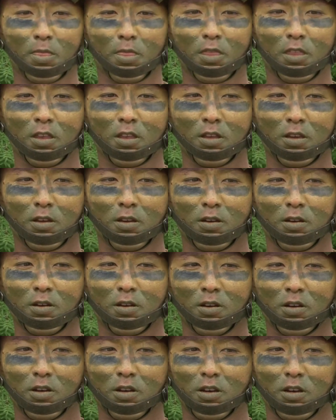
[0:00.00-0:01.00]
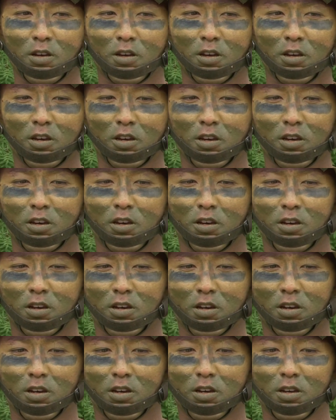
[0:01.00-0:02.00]

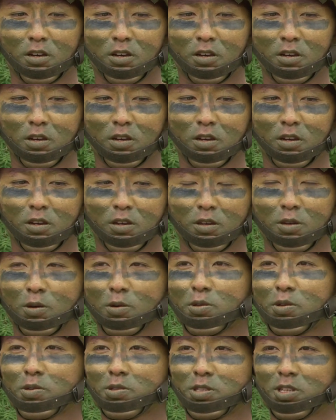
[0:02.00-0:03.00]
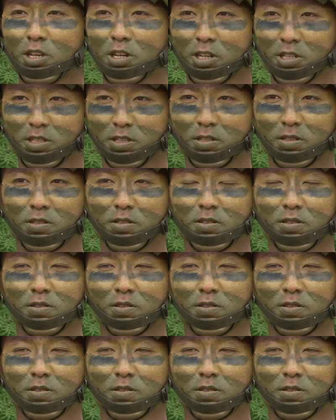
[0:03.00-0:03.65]
えー、共同生活とい